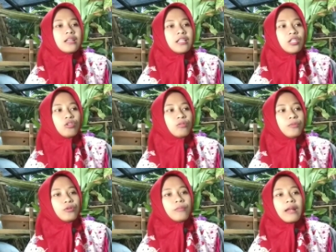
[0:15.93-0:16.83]

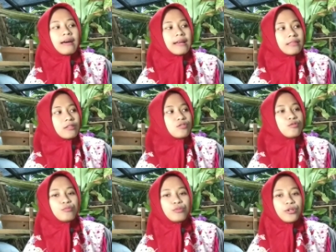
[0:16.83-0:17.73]
Dendrobium larat
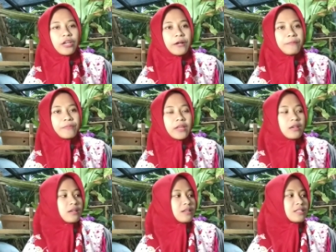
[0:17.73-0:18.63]
jumbo ya
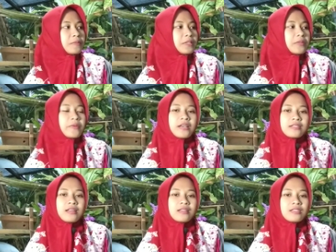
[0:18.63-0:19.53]
Seperti
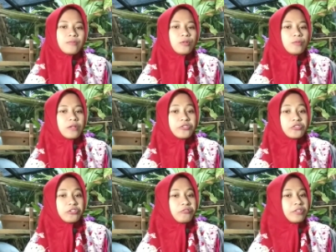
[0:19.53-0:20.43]
biasa sebelum lanjut
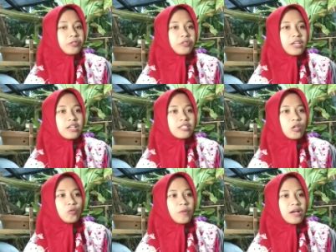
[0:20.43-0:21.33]
ke videonya
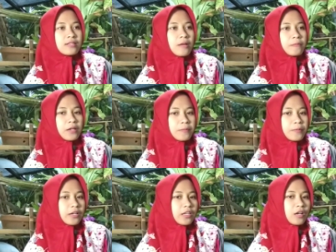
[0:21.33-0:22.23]
jangan lupa subscribe
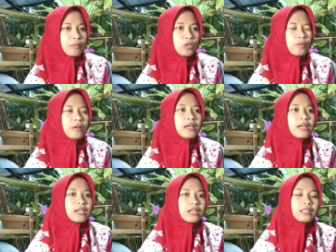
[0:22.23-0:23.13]
bagi yang belum
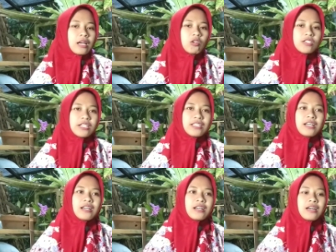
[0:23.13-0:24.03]
Dan tekan
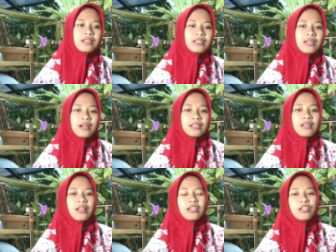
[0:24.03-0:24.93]
loncengnya agar tidak
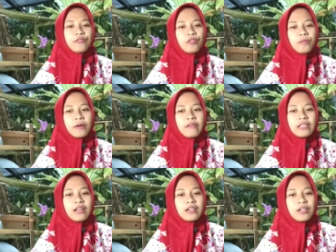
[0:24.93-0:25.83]
ketinggalan info
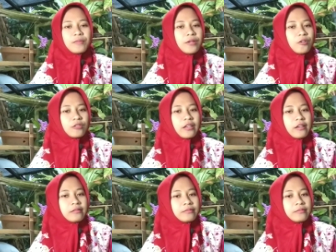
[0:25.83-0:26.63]
perawatan anggrek berikutnya